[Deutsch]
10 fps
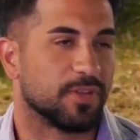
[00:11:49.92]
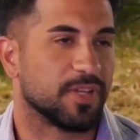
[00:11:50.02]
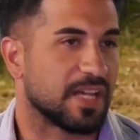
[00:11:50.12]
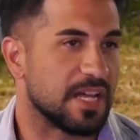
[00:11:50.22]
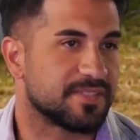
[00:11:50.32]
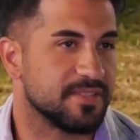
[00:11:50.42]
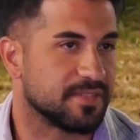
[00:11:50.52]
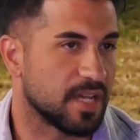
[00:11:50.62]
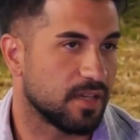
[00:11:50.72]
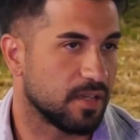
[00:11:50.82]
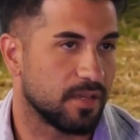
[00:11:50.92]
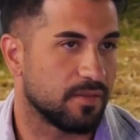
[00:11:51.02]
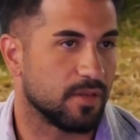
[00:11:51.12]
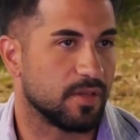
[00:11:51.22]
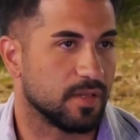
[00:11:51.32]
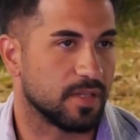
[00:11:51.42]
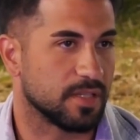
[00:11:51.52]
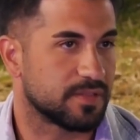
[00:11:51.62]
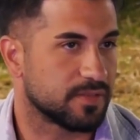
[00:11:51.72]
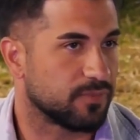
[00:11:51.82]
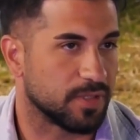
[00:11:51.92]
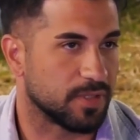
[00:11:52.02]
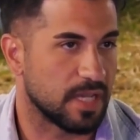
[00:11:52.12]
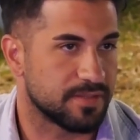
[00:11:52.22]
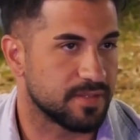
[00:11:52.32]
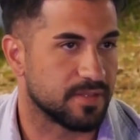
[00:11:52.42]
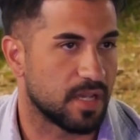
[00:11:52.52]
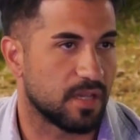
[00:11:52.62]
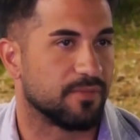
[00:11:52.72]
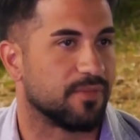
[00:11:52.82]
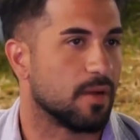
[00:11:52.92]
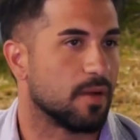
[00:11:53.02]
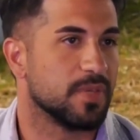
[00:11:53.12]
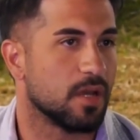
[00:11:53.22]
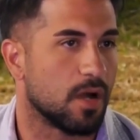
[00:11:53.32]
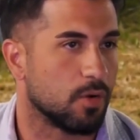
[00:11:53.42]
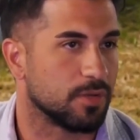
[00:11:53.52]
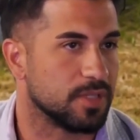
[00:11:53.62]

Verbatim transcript: Vor der ganzen Sache, jetzt vor der ganzen Sache war mir auch